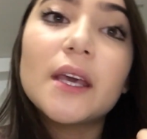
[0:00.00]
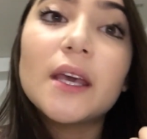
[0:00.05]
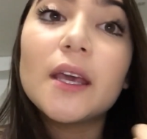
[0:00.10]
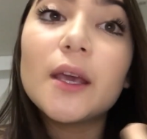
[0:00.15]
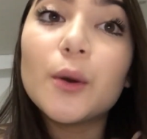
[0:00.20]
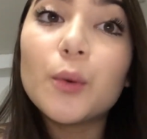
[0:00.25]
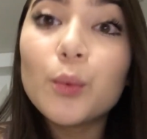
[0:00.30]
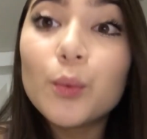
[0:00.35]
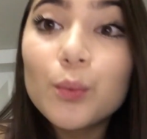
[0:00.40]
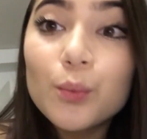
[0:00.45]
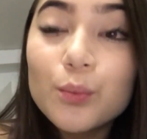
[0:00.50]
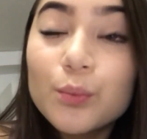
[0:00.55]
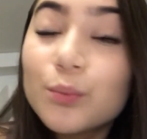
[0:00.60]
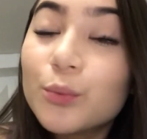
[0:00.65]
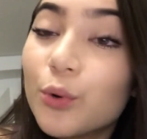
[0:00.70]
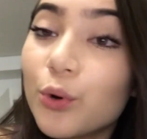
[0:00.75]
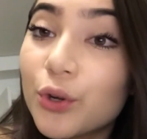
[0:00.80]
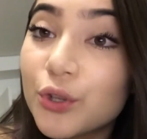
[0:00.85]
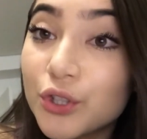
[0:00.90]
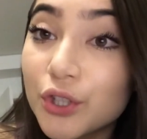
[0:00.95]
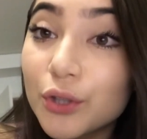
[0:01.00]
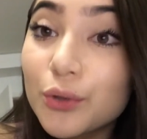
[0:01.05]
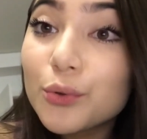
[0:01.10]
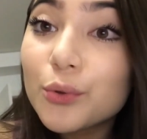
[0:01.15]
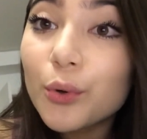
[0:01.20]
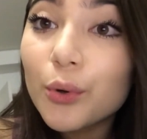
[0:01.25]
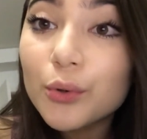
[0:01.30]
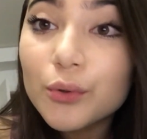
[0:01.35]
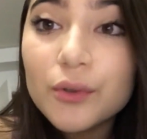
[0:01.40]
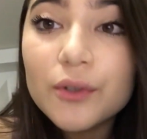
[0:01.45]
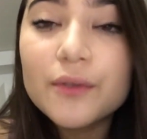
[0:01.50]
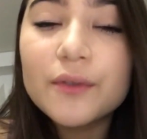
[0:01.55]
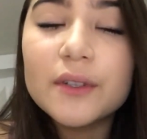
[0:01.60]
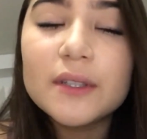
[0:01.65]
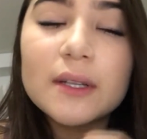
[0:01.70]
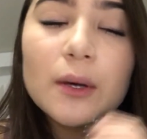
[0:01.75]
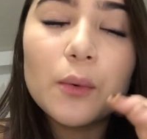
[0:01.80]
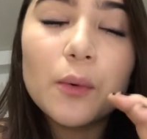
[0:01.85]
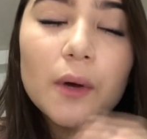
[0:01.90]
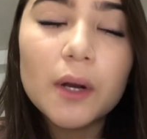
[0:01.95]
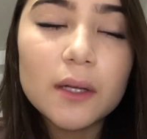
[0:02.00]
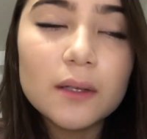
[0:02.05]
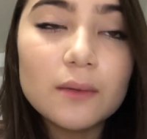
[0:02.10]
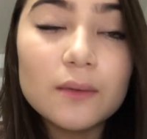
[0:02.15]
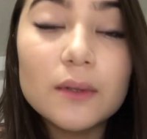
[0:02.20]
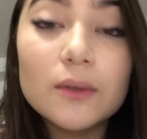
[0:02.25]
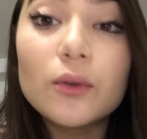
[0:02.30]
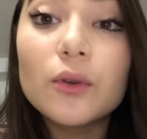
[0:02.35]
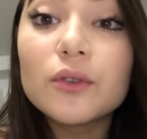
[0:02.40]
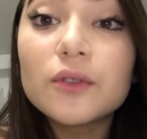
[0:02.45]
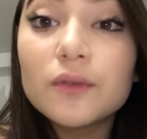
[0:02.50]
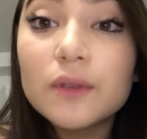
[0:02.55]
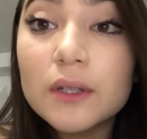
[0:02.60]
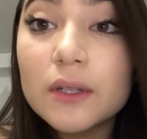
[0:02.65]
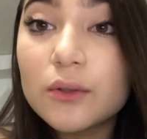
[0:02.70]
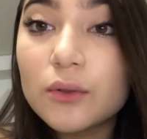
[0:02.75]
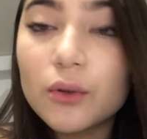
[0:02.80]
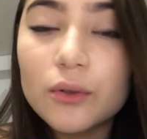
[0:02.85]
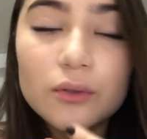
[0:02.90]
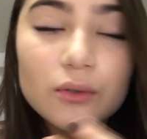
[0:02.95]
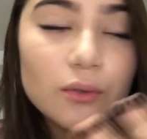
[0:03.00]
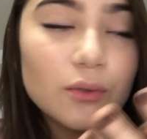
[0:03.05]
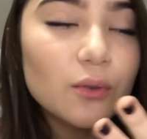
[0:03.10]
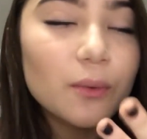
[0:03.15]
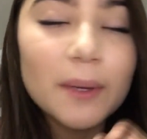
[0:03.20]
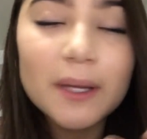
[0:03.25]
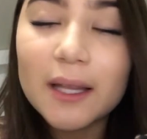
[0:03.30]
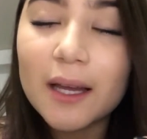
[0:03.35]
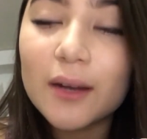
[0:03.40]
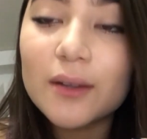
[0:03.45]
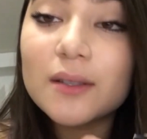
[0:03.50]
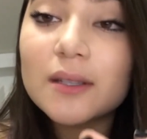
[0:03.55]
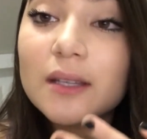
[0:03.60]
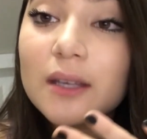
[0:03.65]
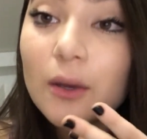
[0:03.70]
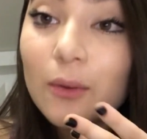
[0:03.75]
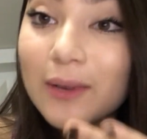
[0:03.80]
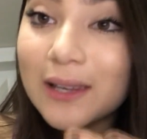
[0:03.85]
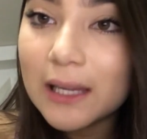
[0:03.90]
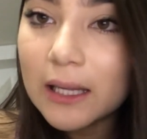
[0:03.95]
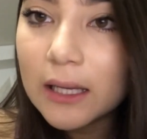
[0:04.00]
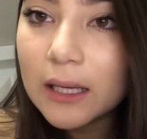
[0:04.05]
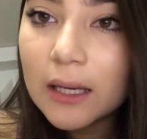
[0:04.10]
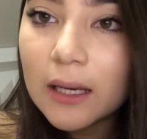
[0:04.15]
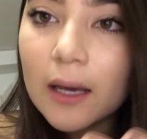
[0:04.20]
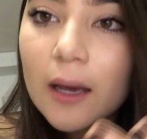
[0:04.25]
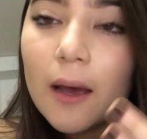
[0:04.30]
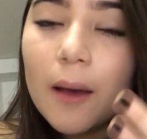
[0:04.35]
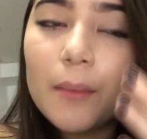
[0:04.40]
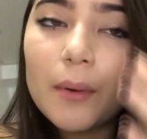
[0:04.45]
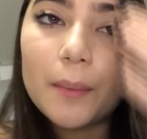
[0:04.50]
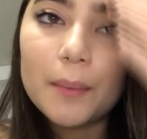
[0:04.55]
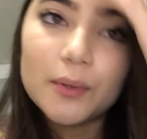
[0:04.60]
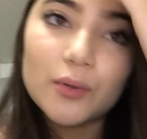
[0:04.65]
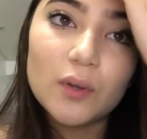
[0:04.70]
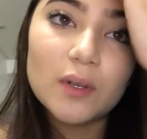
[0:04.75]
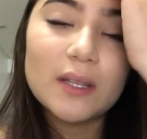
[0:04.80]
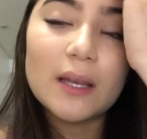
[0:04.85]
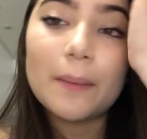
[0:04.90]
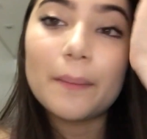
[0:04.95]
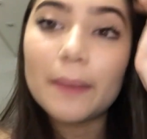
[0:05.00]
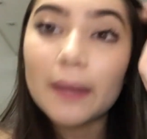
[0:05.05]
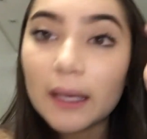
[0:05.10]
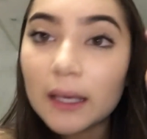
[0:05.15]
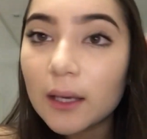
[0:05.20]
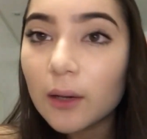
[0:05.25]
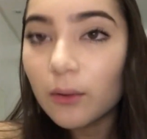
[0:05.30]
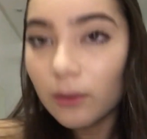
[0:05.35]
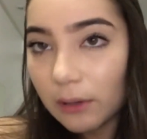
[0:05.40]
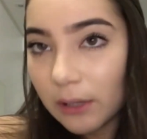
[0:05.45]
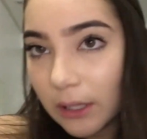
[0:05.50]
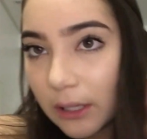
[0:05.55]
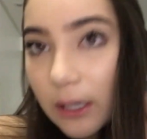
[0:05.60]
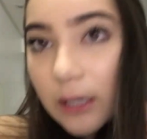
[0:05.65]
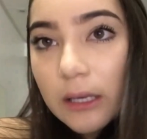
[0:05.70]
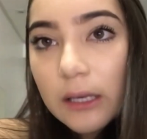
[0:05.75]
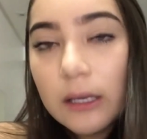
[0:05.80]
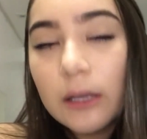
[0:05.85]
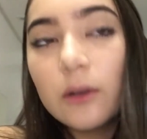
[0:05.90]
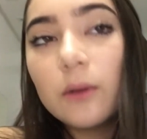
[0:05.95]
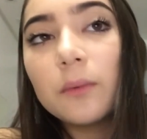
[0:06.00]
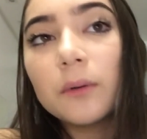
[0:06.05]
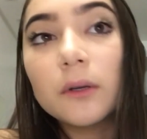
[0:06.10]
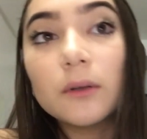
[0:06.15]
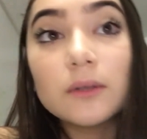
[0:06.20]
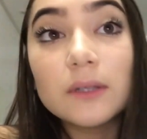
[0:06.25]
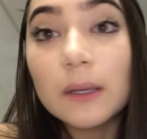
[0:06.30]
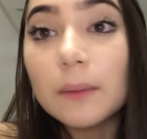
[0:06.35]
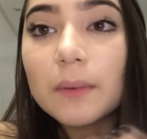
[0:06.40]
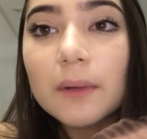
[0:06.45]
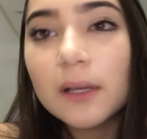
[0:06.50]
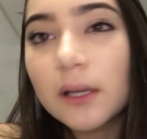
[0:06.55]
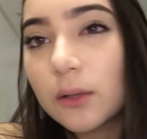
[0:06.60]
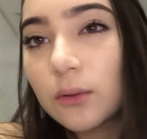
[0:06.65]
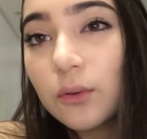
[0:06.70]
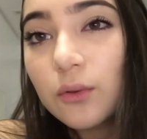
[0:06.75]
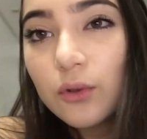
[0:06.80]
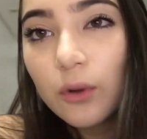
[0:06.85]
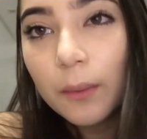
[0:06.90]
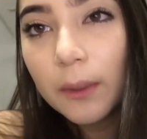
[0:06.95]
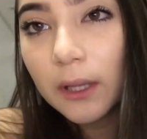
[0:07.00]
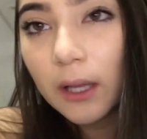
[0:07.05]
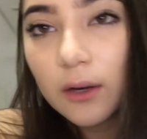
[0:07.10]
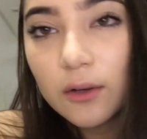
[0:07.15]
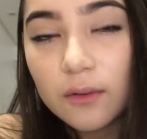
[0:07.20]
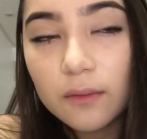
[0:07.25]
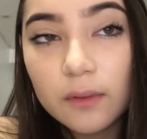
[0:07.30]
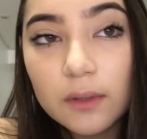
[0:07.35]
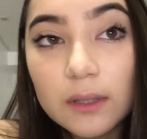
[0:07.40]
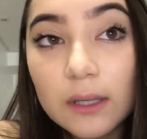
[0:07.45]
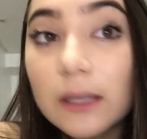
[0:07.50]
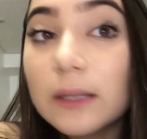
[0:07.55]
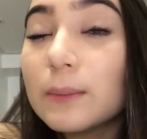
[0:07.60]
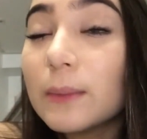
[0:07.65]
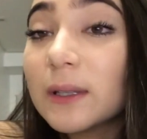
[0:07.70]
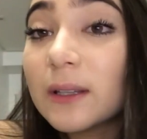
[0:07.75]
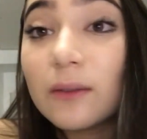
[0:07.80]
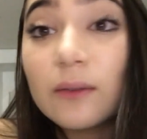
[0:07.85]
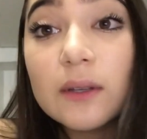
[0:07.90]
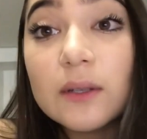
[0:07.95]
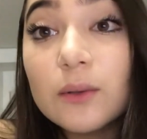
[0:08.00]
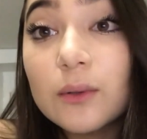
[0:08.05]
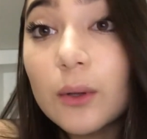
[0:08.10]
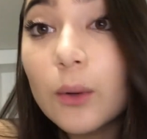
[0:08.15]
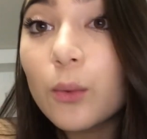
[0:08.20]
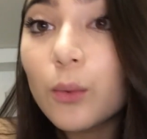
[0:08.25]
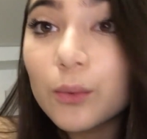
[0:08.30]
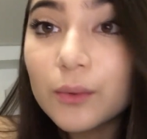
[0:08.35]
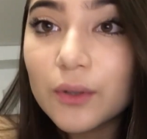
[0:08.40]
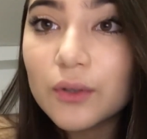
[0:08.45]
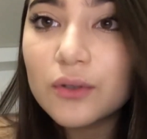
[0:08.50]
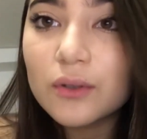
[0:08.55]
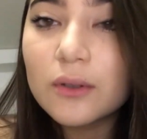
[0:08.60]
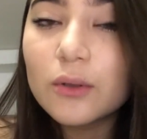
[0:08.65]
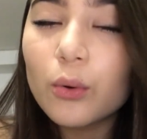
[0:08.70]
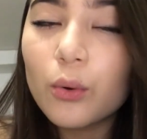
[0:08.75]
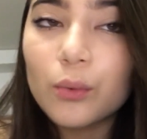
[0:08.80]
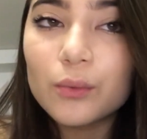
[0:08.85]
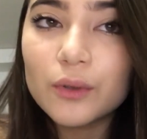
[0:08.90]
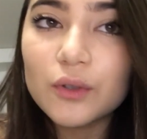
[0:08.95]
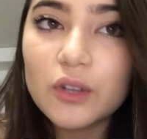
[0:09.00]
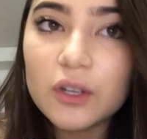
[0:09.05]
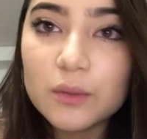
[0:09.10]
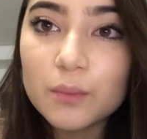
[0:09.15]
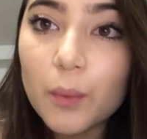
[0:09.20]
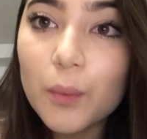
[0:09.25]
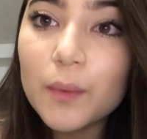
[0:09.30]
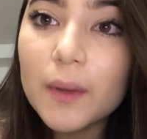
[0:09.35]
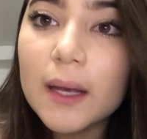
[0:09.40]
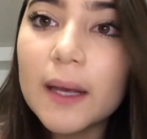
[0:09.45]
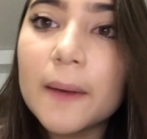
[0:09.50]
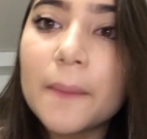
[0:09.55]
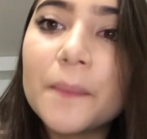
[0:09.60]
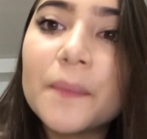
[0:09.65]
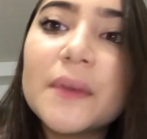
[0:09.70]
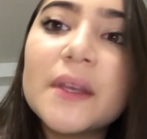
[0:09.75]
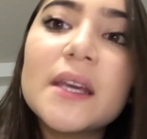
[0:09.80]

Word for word: Eu curti todos os vídeos, dar um coraçãozinho em todos, todos os comentários que eu li, pra pessoa saber que eu li aquilo, porque eu sempre leio todos os comentários de vocês, mas às vezes não tenho conta, dou conta de responder